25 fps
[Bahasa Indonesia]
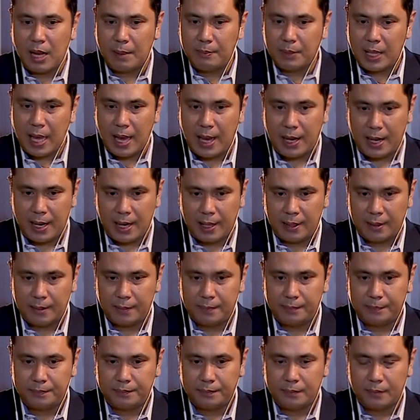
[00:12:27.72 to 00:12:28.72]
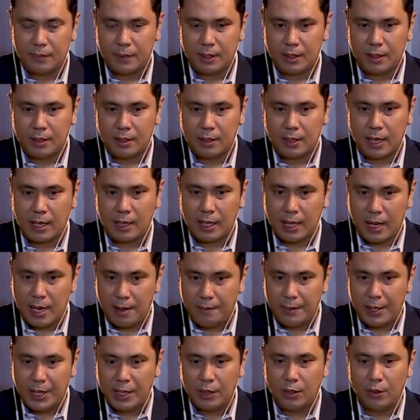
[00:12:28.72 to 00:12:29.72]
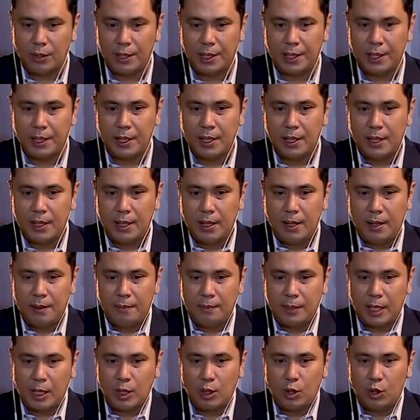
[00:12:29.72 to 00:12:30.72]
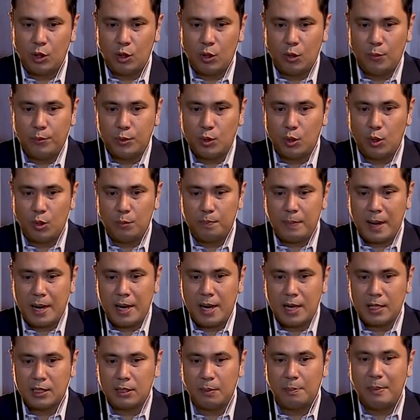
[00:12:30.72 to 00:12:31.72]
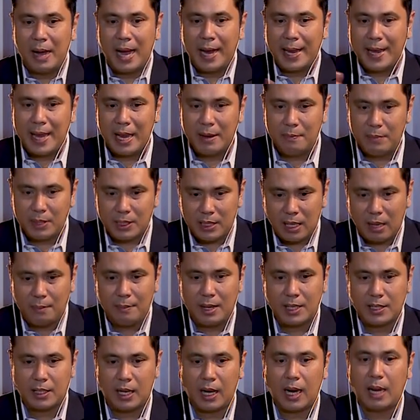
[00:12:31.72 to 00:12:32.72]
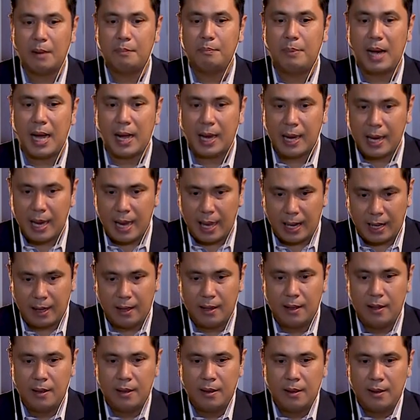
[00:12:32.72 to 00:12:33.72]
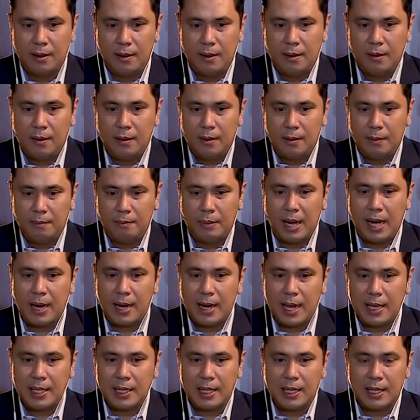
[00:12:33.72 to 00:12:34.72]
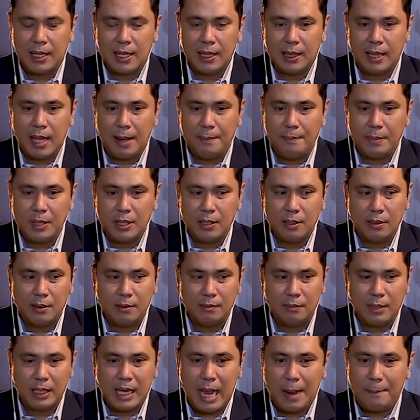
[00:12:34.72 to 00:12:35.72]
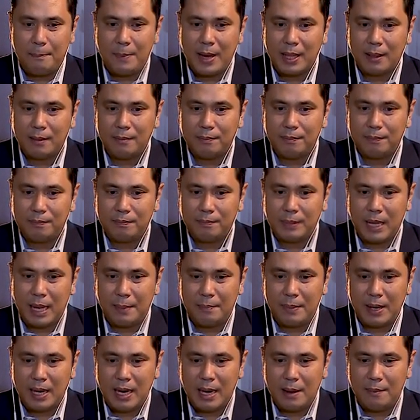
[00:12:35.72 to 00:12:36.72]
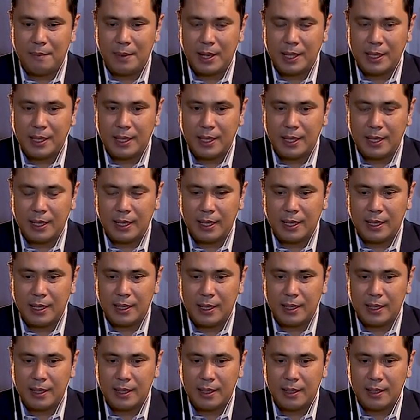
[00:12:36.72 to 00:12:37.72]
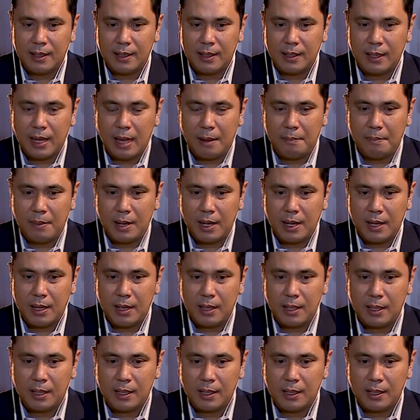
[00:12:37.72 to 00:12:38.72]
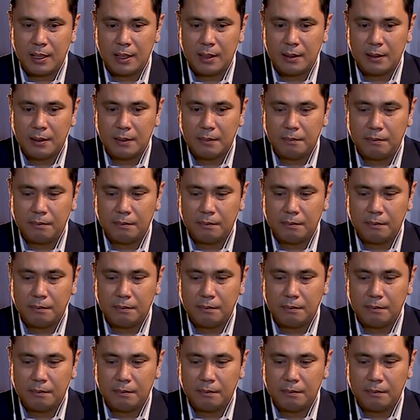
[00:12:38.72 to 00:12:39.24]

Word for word: dalam tahanan, katakanlah begitu nih. Tentu sudut pandang sebagian besar masyarakat bahkan bahkan kita mendapat apa namanya uh, apa uh,